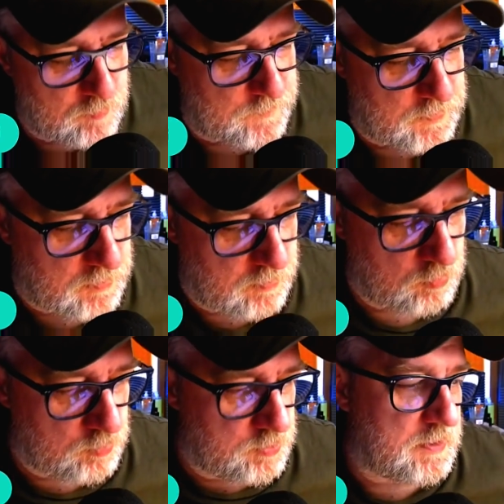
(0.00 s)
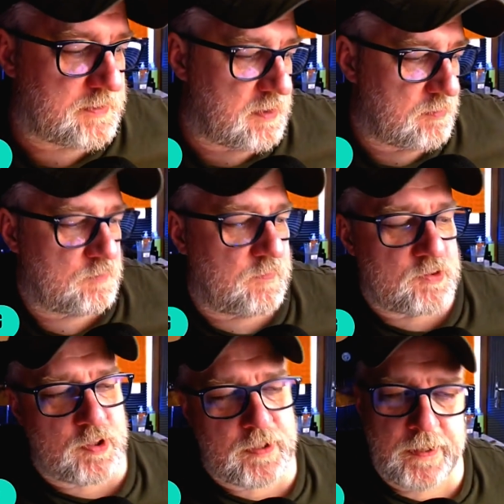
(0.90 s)
ale o ludzi na całym świecie.
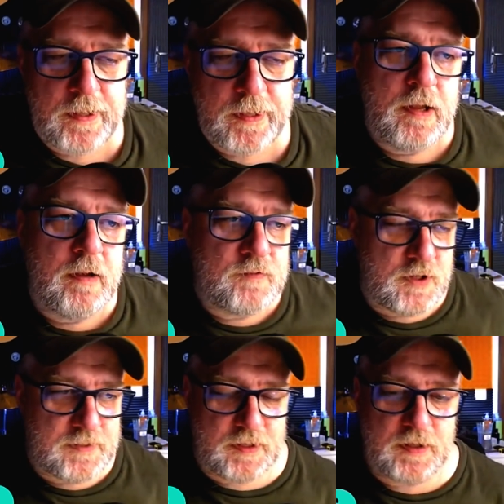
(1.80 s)
W czasach,